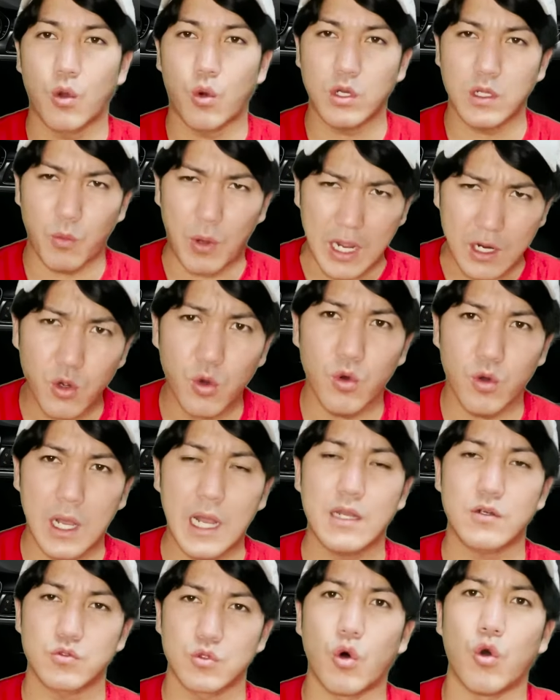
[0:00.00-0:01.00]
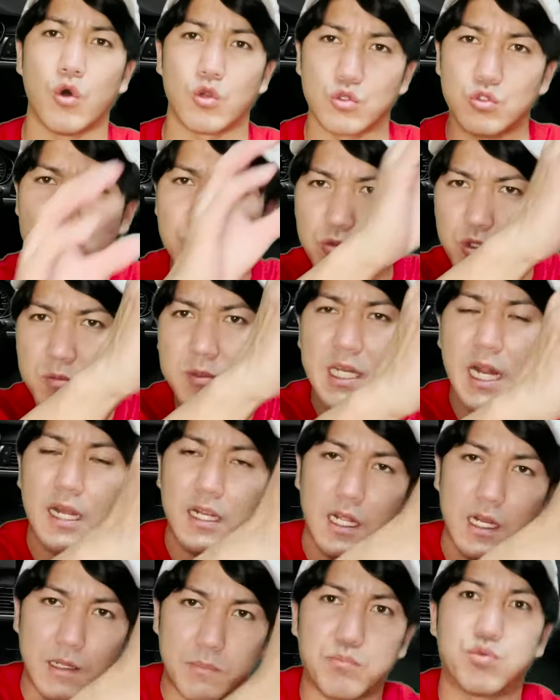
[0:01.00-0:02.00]
これワゴン R のルームミラー
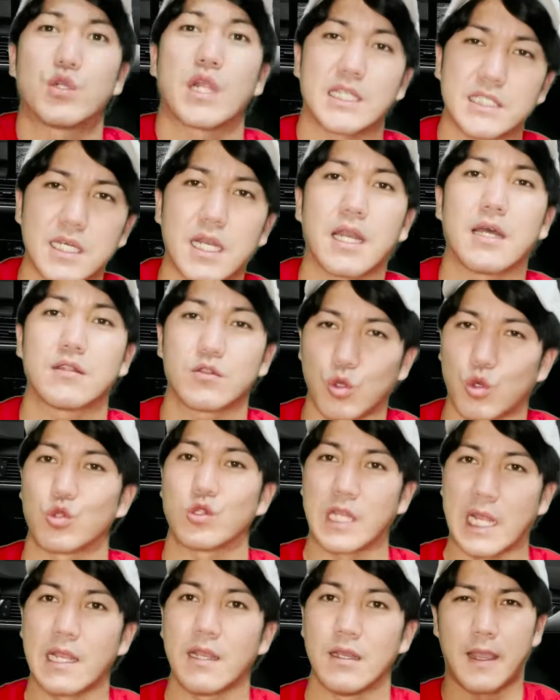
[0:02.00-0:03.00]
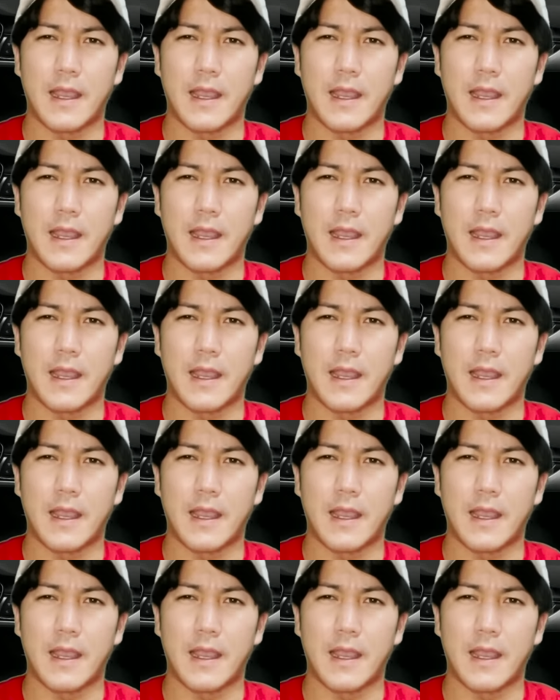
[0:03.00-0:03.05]
からぶら下がっとるね。